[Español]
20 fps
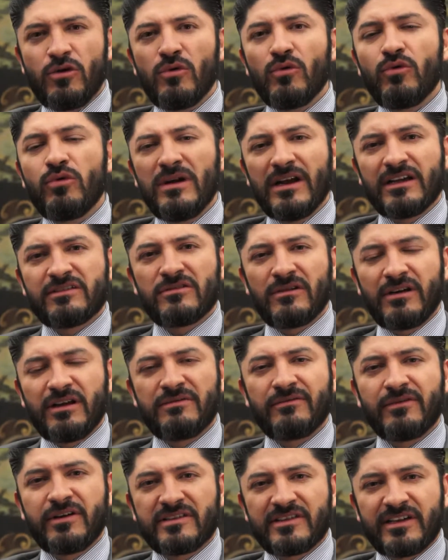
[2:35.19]
una sola
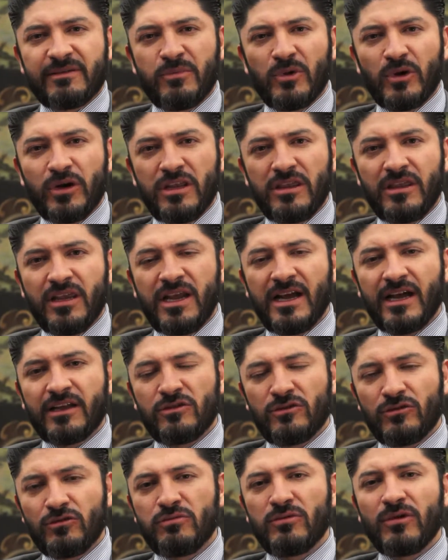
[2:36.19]
fuerza política
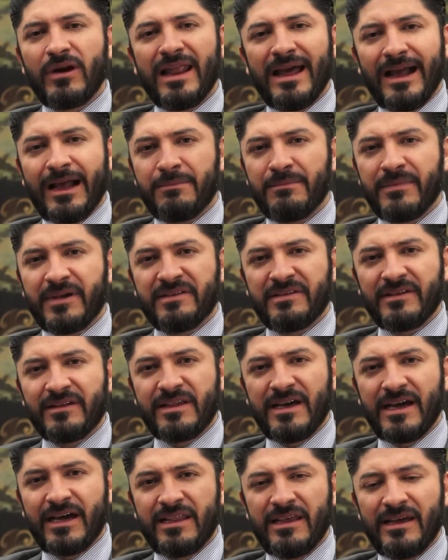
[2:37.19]
tuvo la
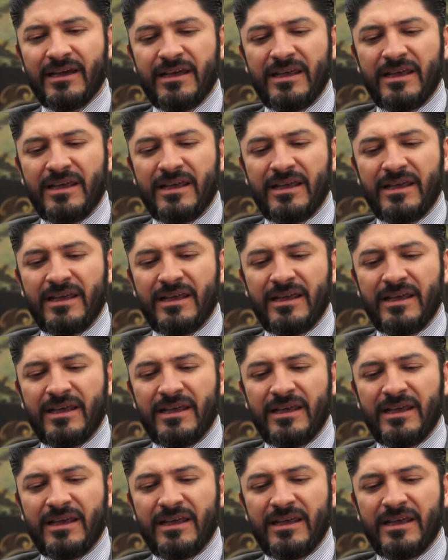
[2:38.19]
capacidad